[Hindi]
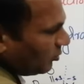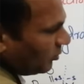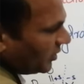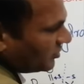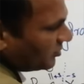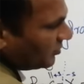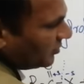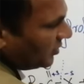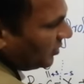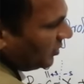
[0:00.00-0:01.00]
ओ एच
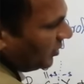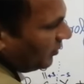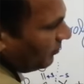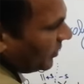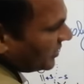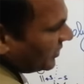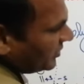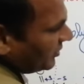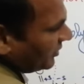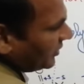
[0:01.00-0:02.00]
प्लस आ
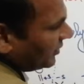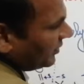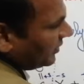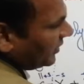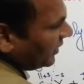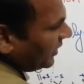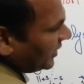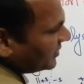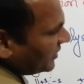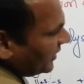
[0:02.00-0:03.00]
जाएगा
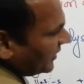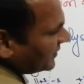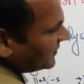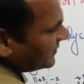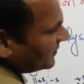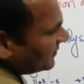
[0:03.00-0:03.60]
एच एक्स